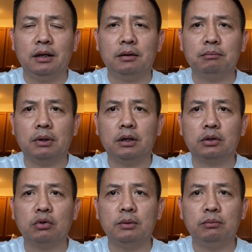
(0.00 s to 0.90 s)
mà
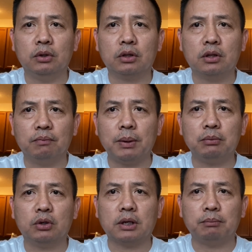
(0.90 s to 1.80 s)
Tony xin phép
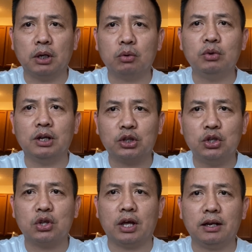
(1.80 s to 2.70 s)
được cập nhật cũng như là
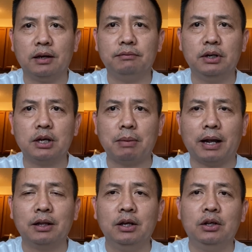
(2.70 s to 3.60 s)
chia sẻ lại với các bạn.